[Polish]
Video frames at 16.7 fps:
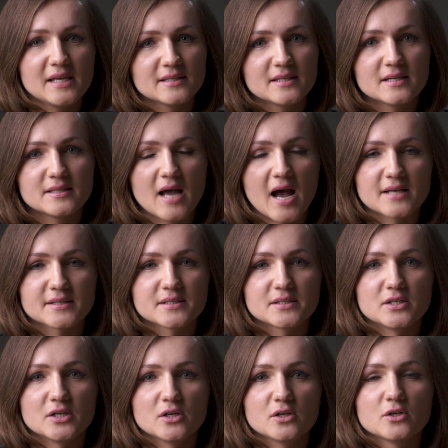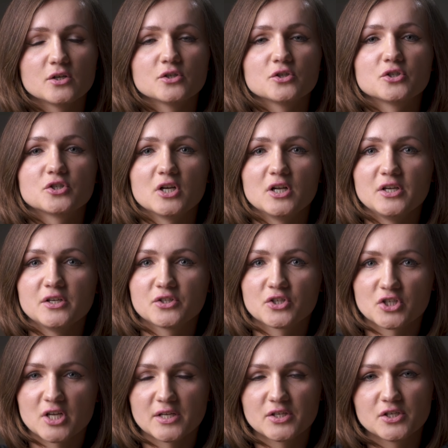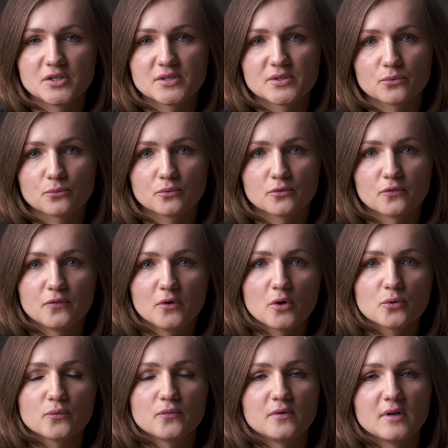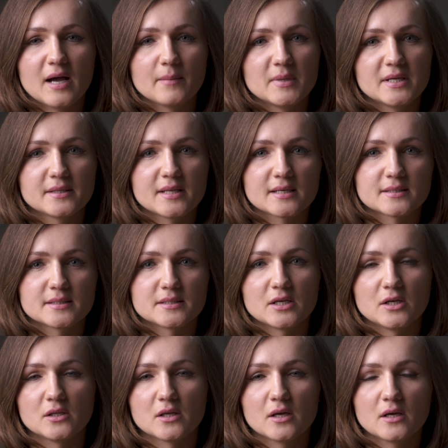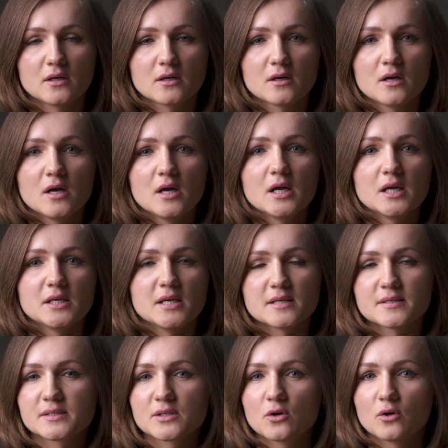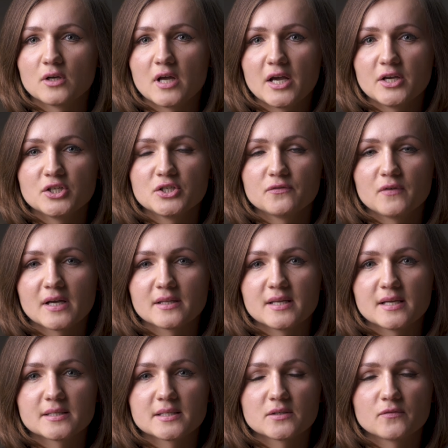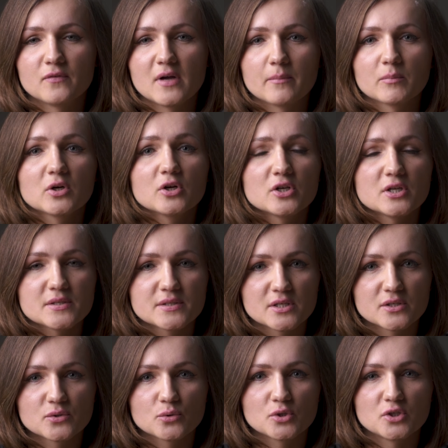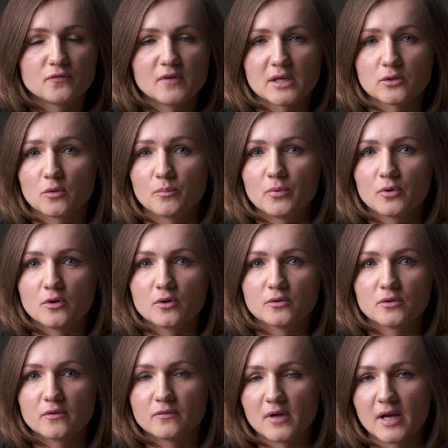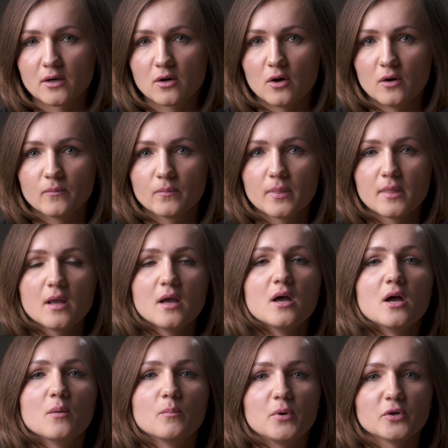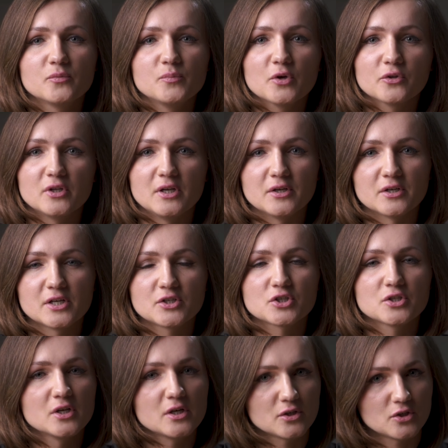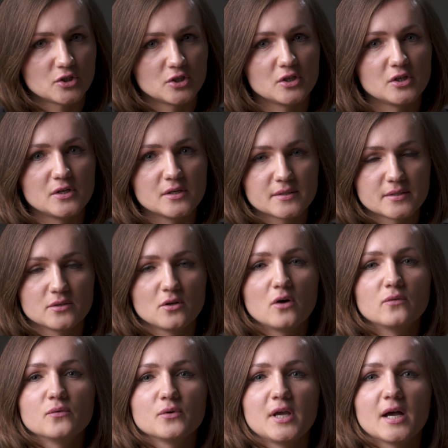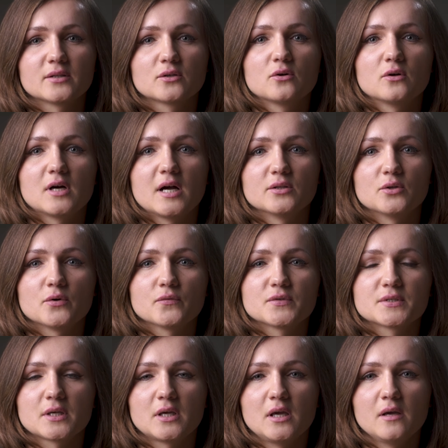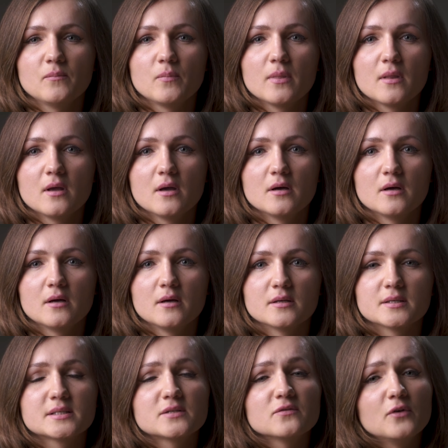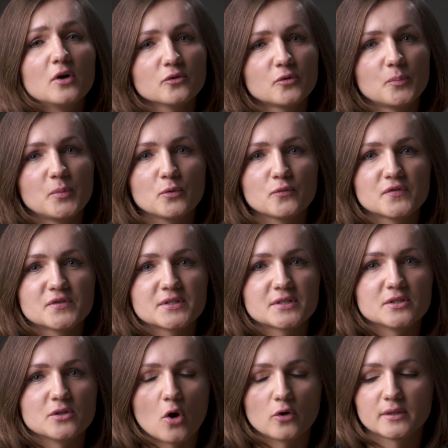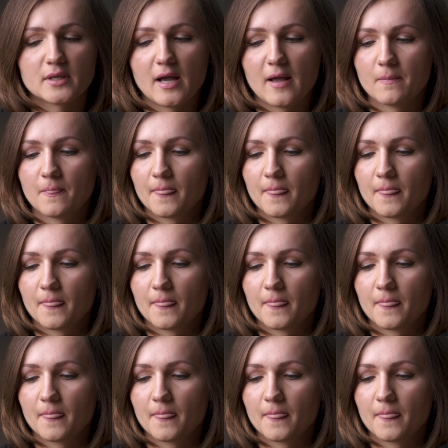jedenasty czyli trzeci z utworów lamentacyjnych, jest z kolei świadectwem kryzysu światopoglądowego. Podmiot liryczny, czyli znowu Jan Kochanowski, zwątpił w cnotę.